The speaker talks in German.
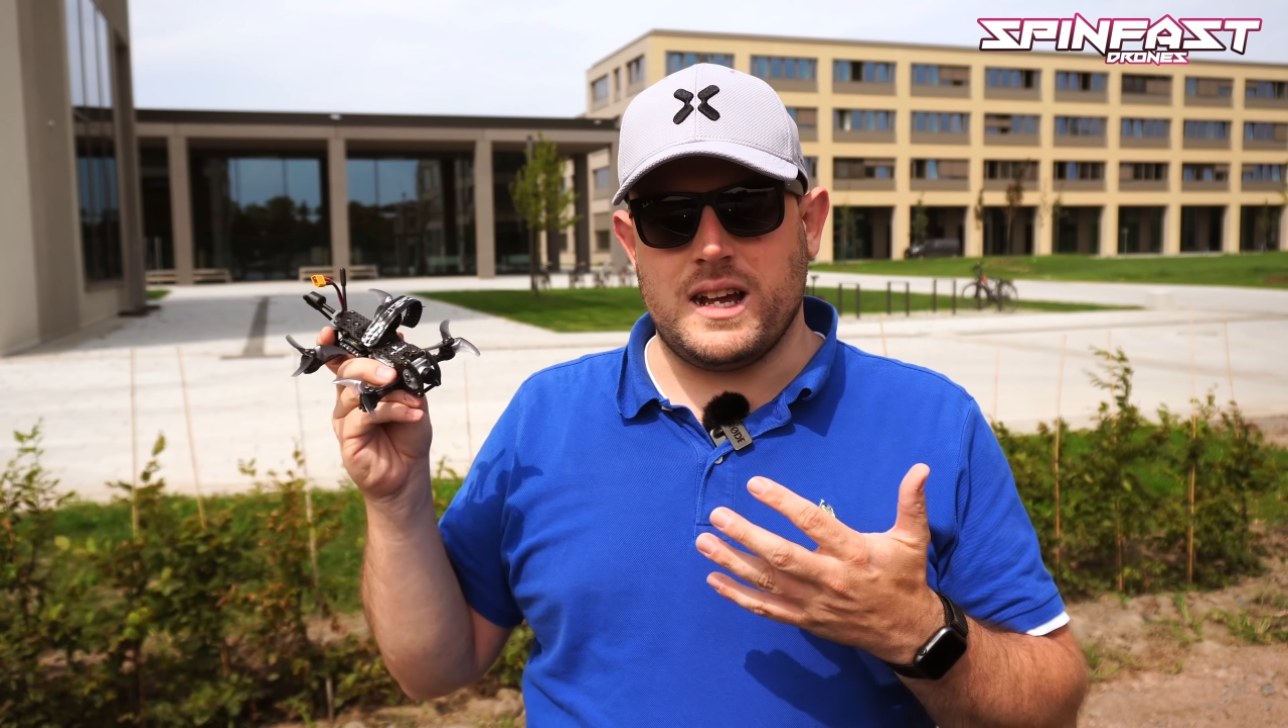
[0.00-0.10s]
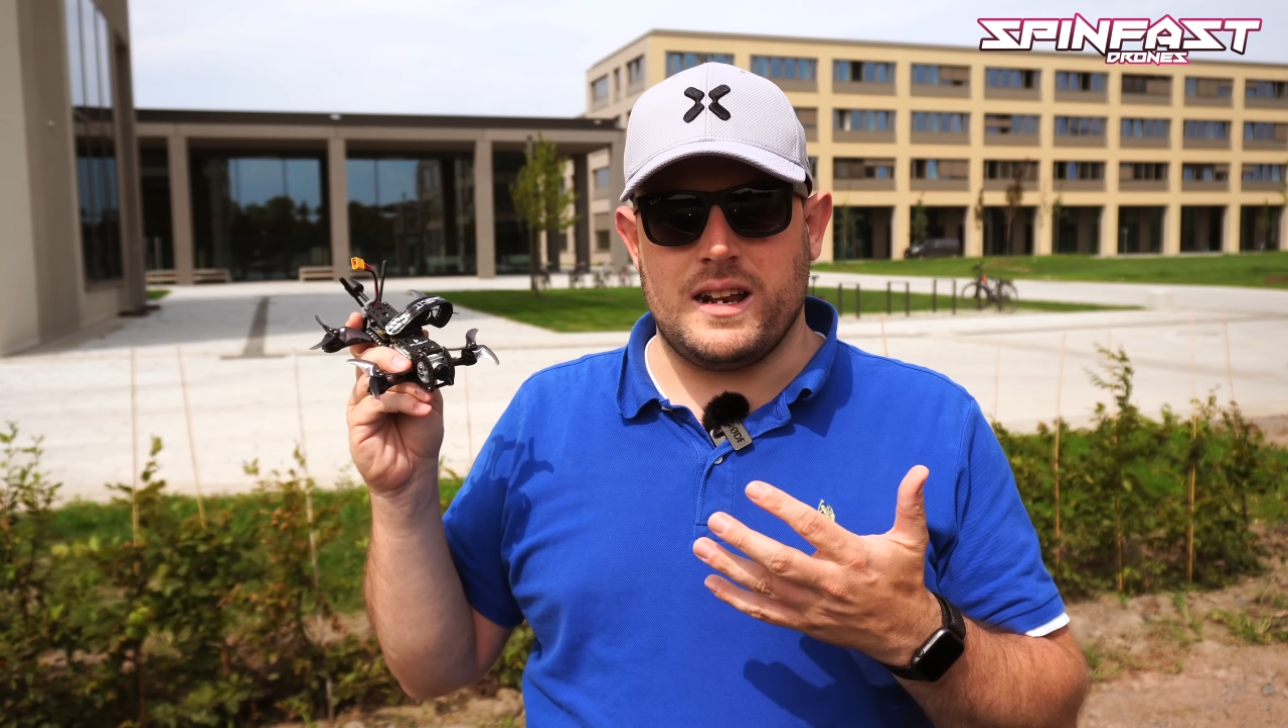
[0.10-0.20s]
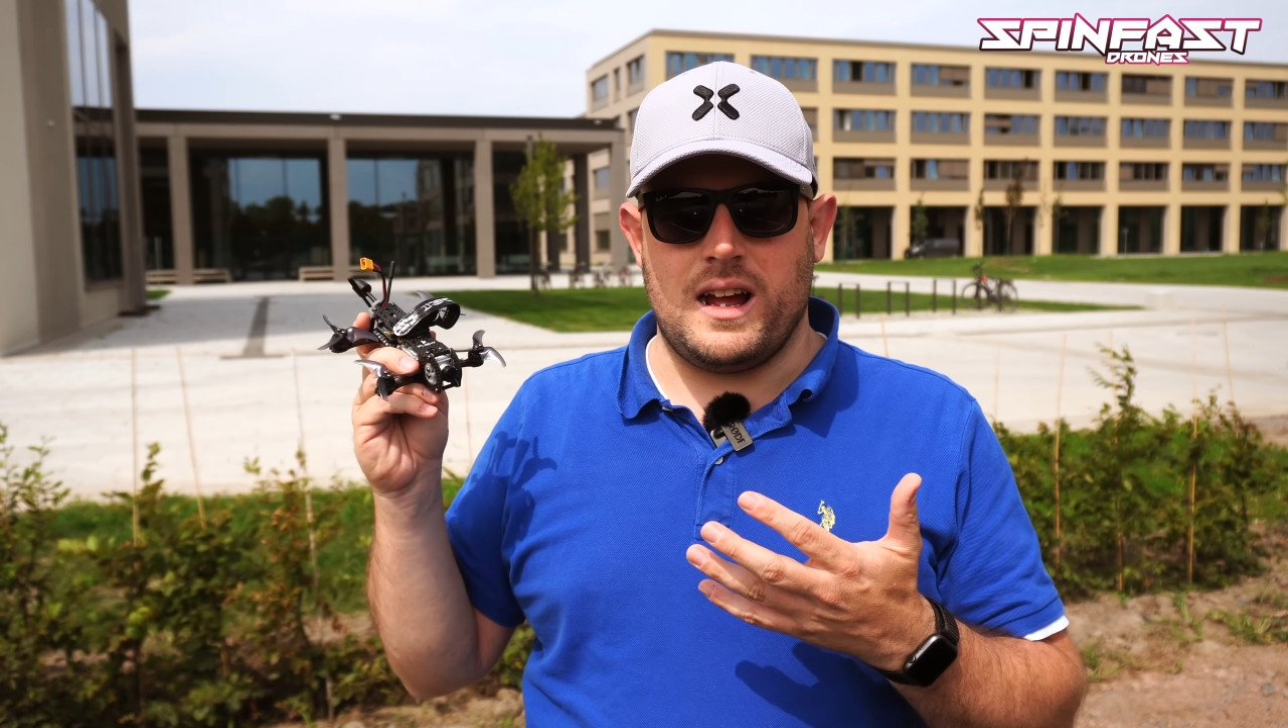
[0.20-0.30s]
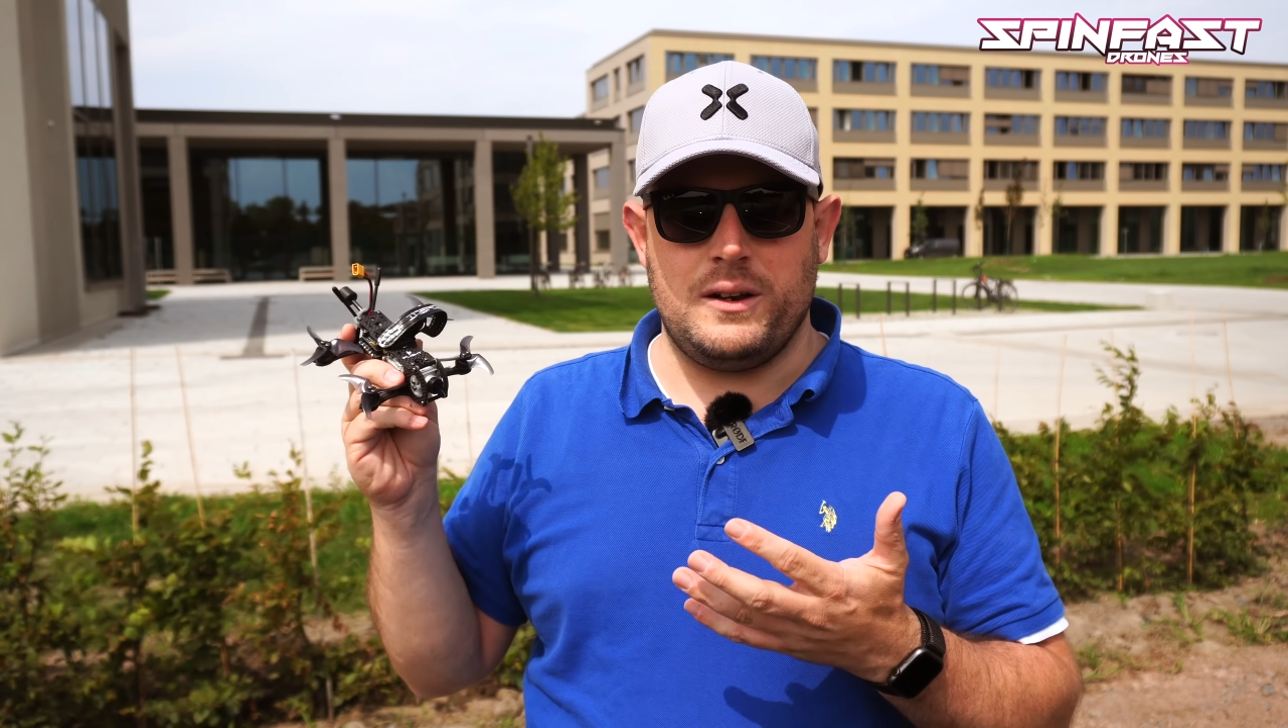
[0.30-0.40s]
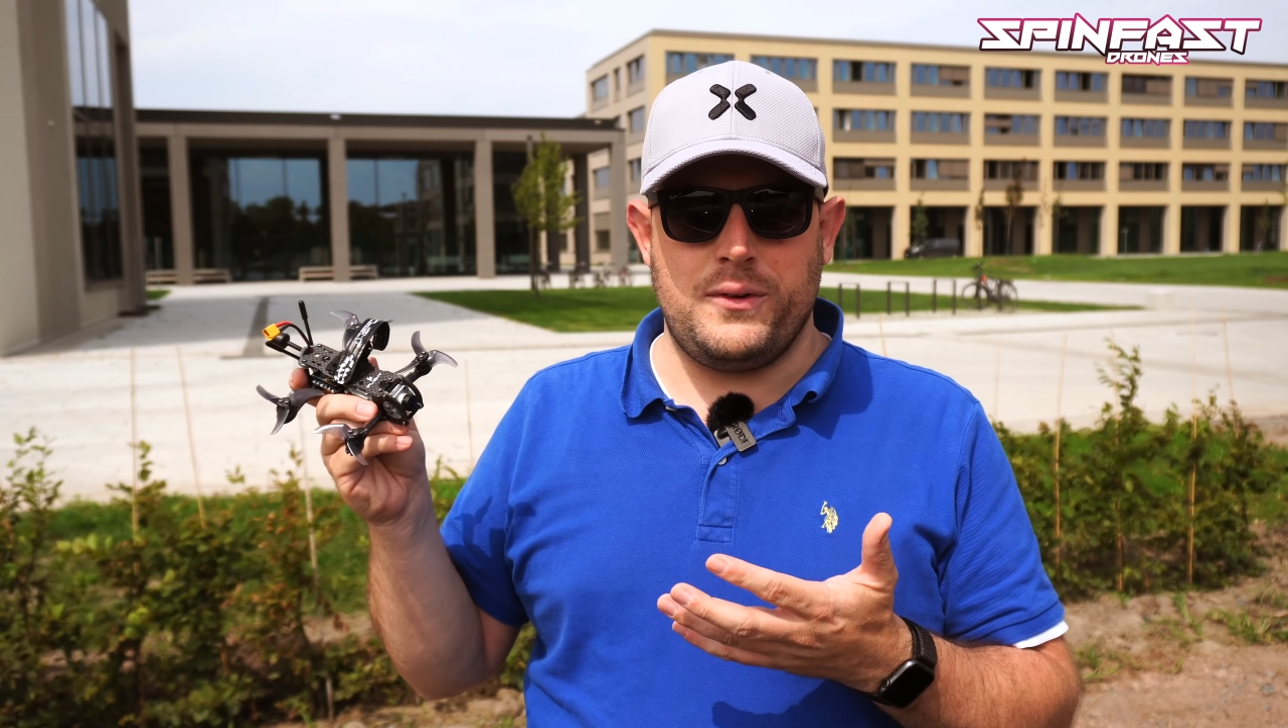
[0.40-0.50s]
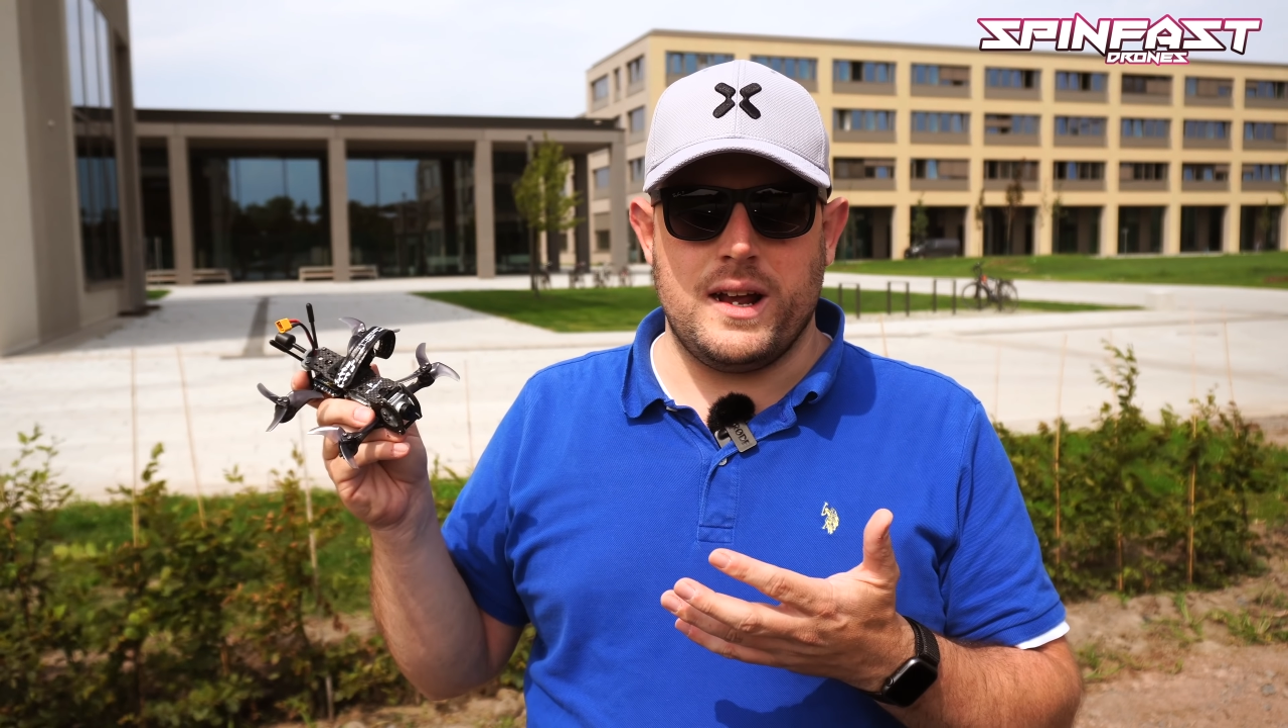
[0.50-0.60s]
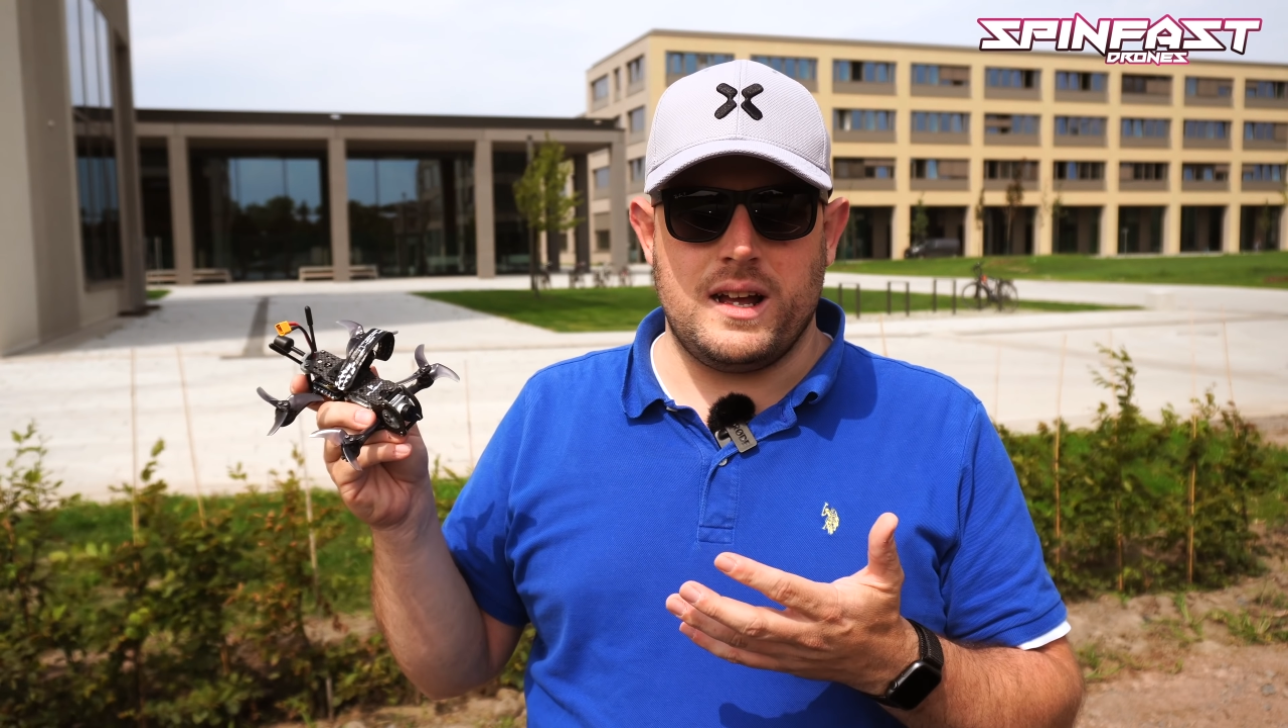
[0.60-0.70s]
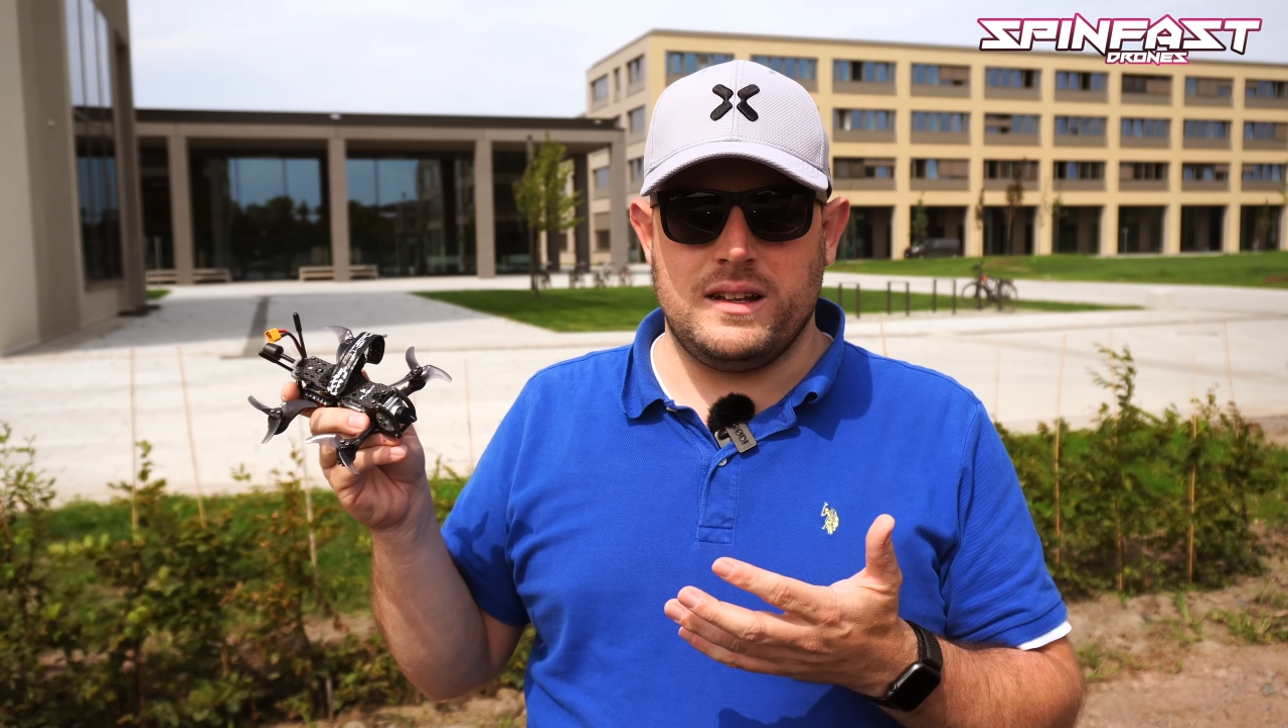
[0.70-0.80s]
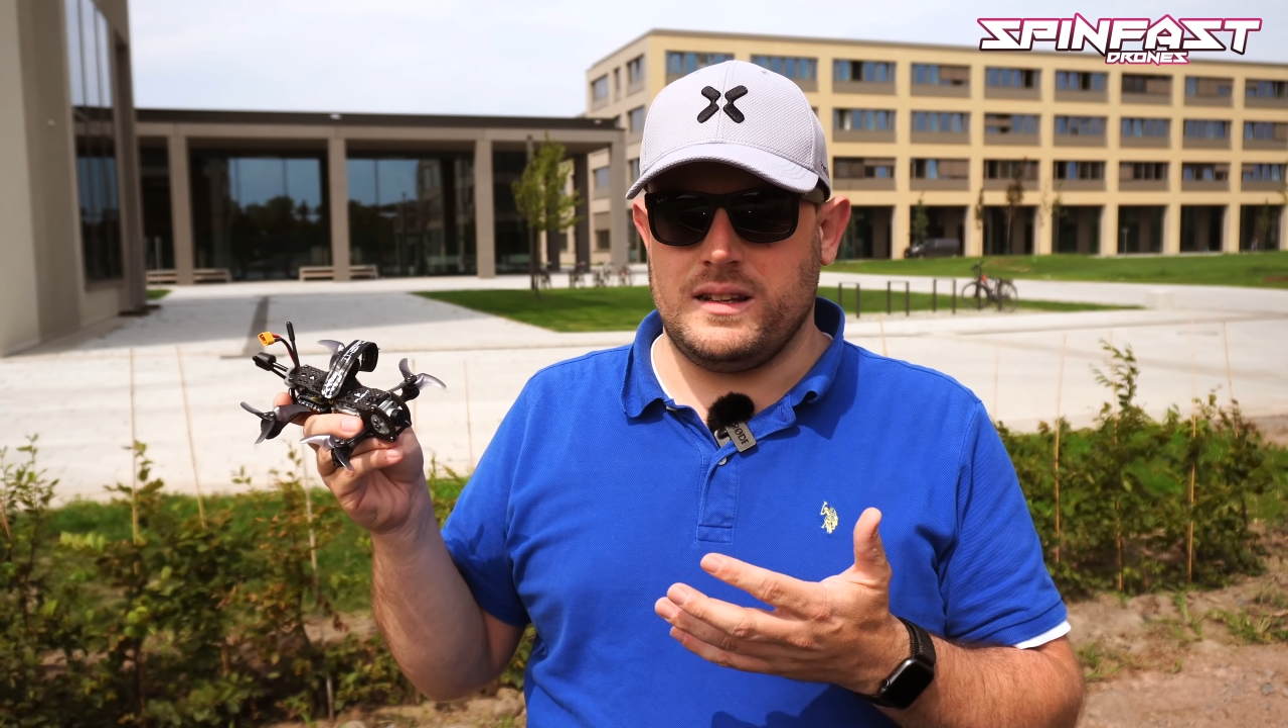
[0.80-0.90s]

an Anfänger,